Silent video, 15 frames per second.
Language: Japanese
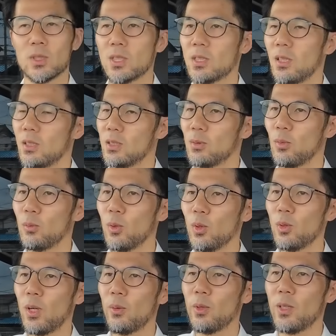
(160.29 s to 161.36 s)
西しそのも
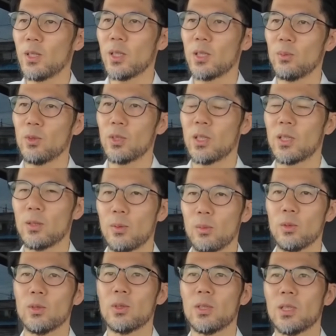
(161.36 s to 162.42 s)
ろアメリカでもなければ
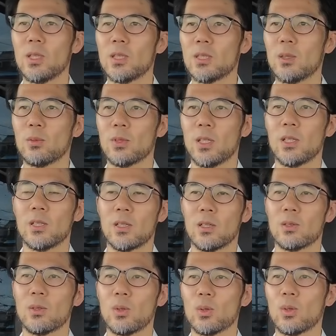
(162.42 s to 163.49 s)
もろイギリスでもないなん
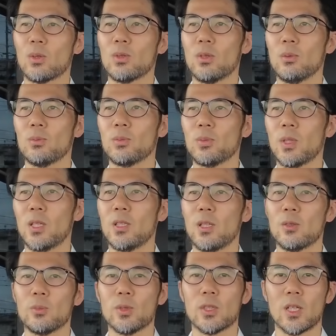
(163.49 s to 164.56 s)
か独特の
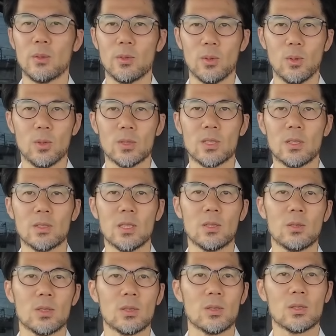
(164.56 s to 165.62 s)
ブライダル文化を
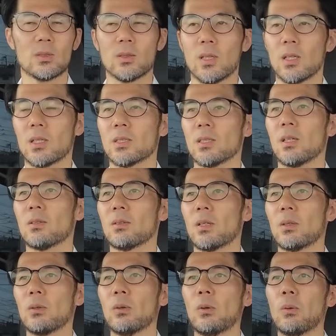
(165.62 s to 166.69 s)
ゼクシーと一緒に作った感じがあるん
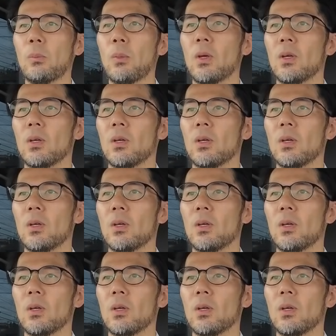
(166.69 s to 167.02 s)
だけど